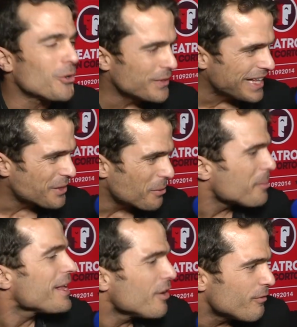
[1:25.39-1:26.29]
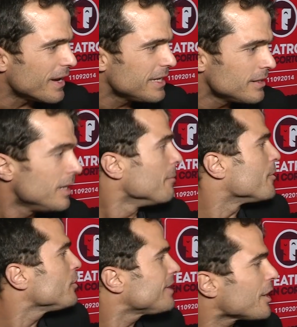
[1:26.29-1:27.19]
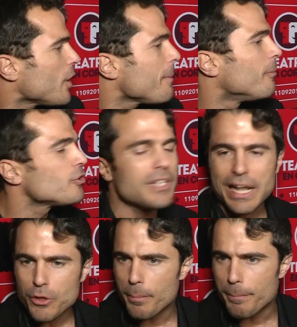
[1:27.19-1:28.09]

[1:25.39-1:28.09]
contento, vivirlo feliz, pero no estarlo ahí mostrando y